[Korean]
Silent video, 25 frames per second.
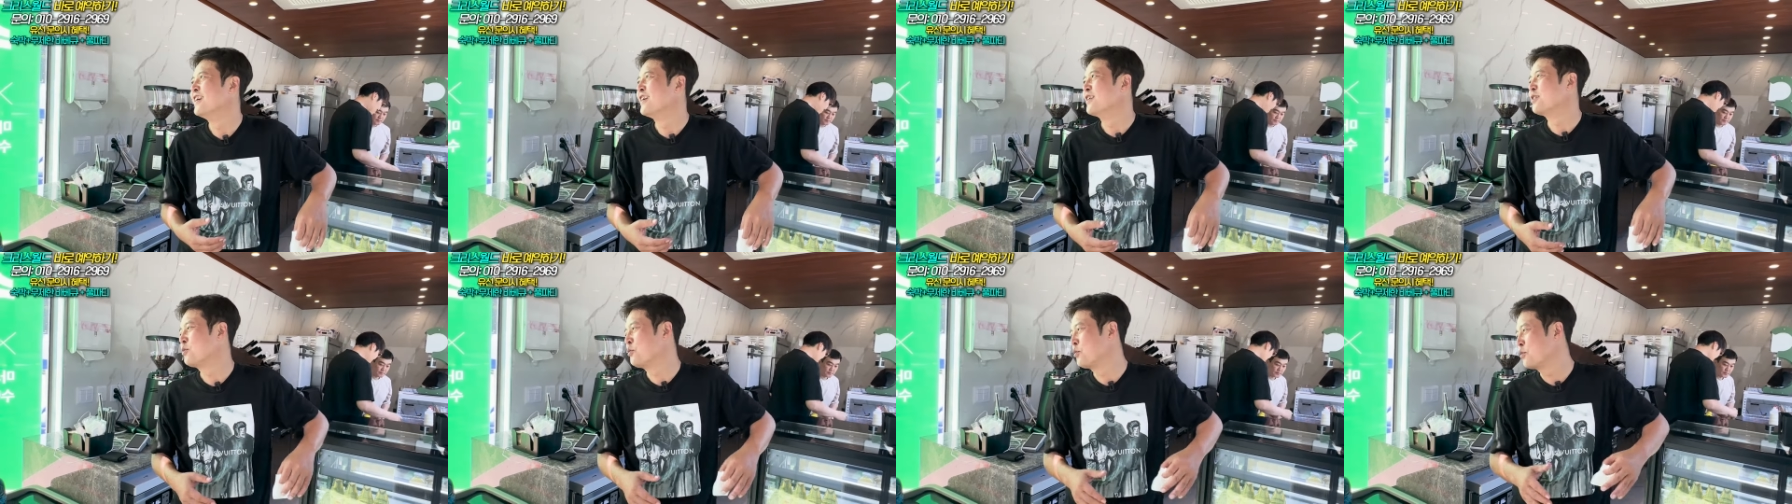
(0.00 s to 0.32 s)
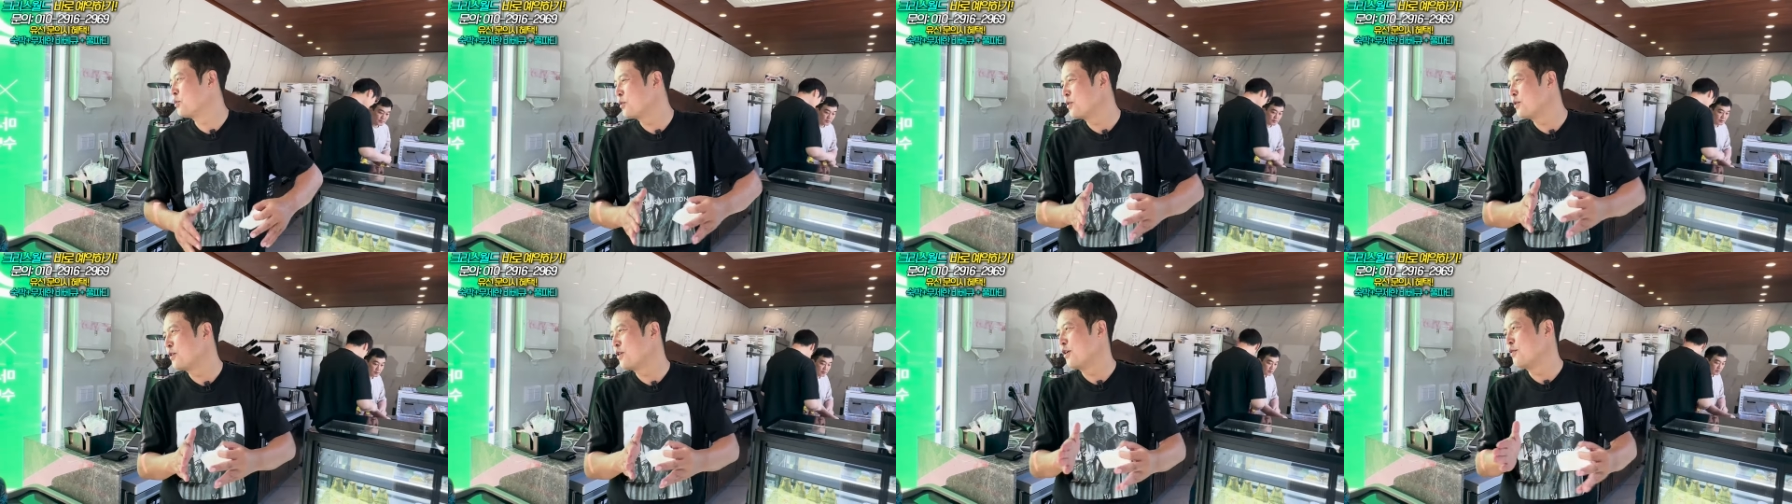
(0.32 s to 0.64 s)

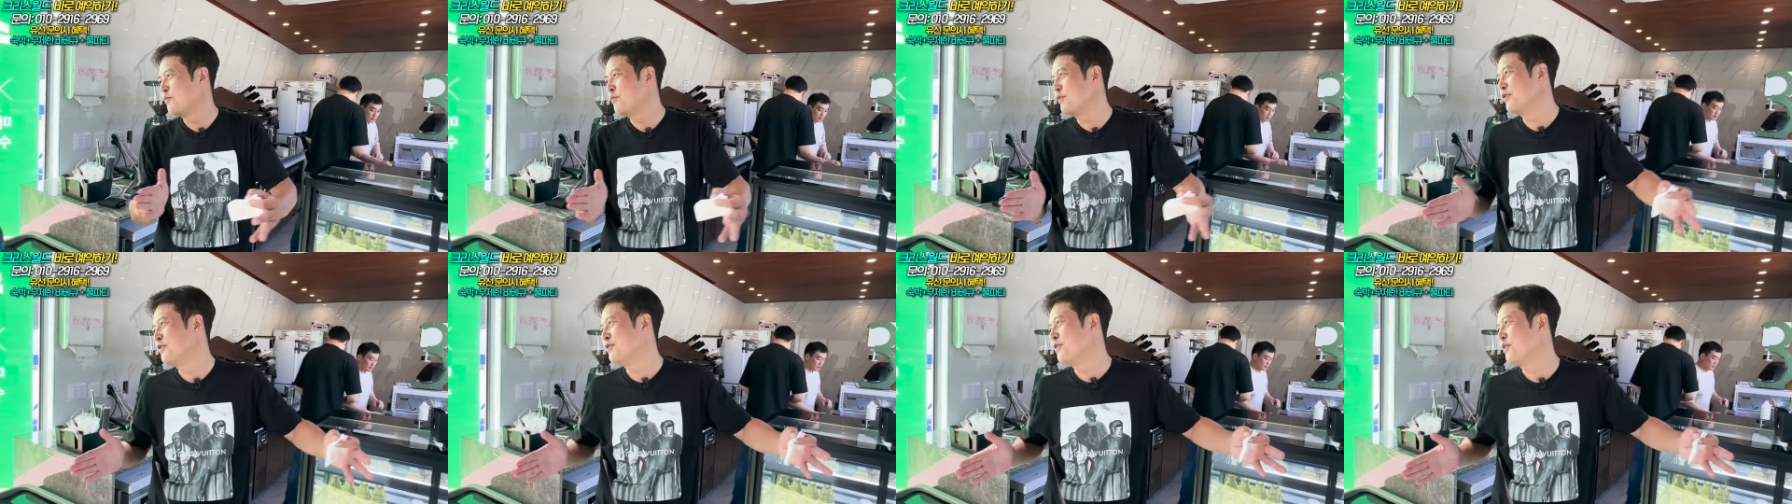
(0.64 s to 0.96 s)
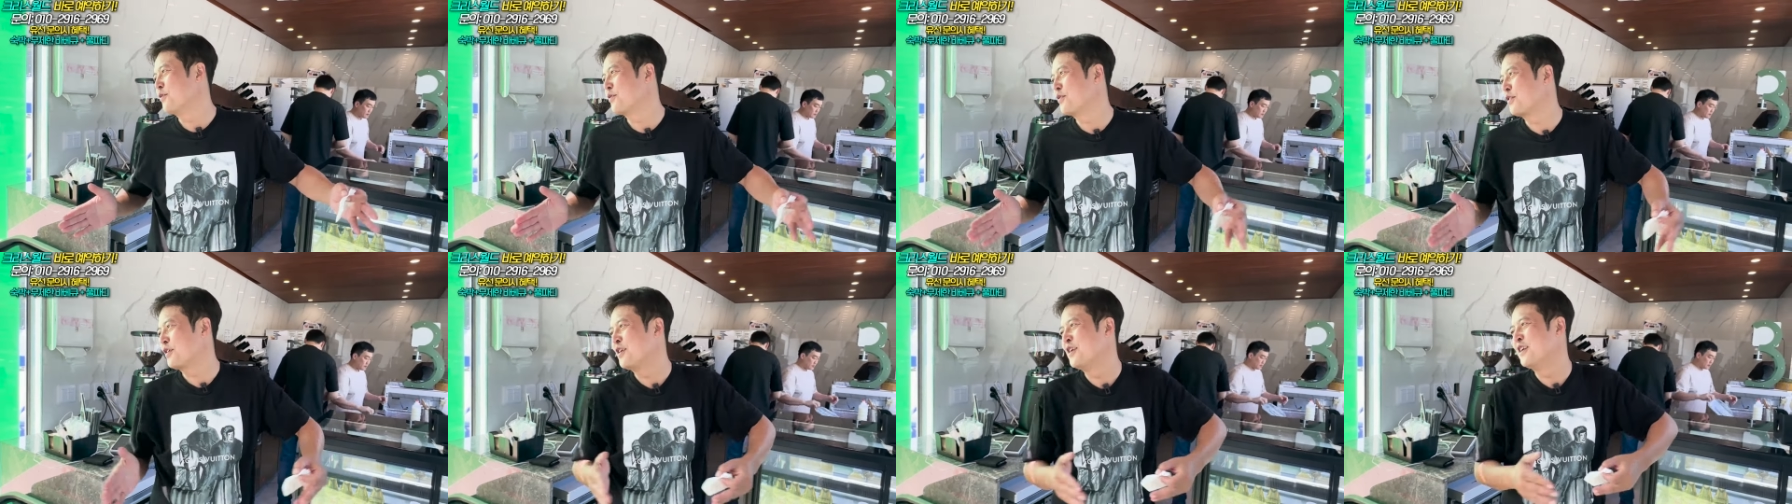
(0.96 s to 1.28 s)
도로를 넓힐 수는
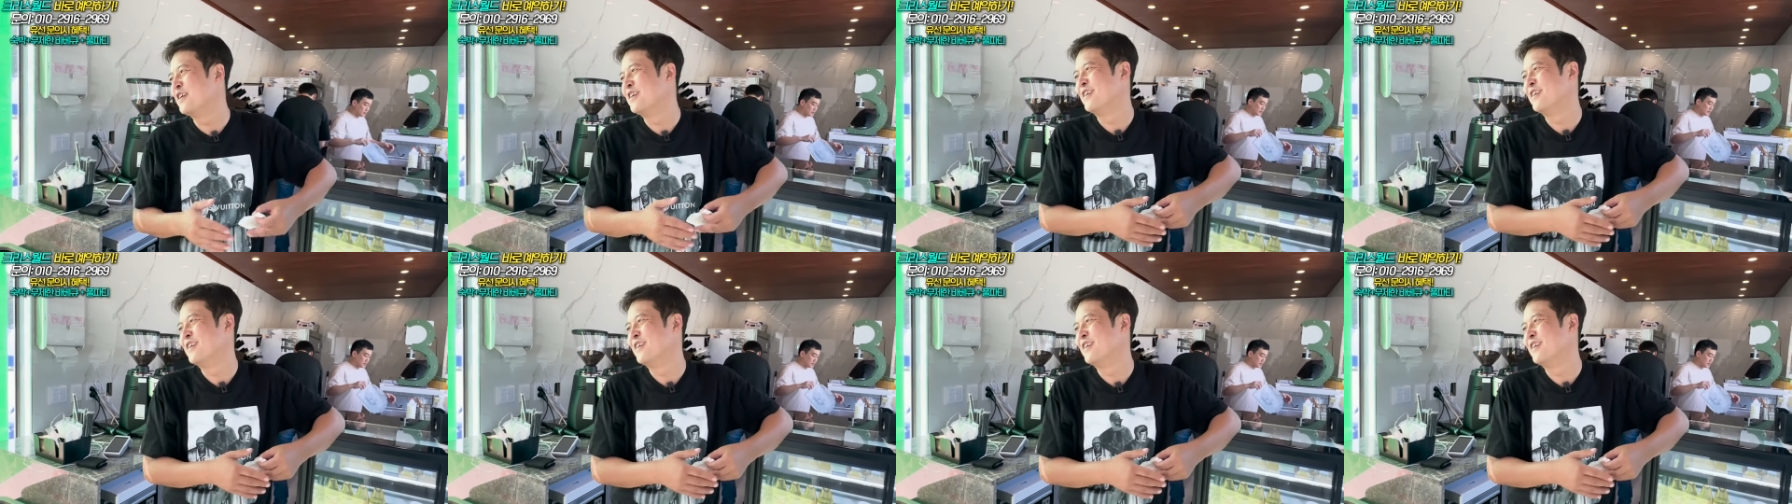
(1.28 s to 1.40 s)
없어서.